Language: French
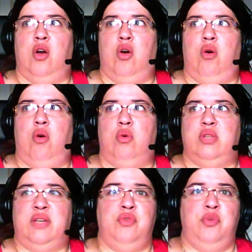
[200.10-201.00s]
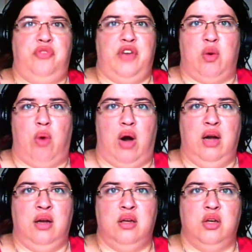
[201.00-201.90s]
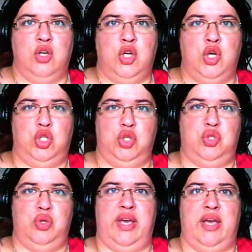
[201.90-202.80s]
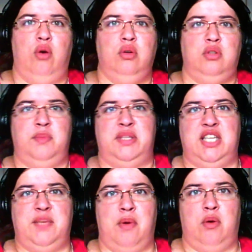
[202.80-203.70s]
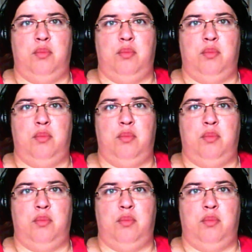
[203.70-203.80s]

on a voulu me faire croire que je serais automatiquement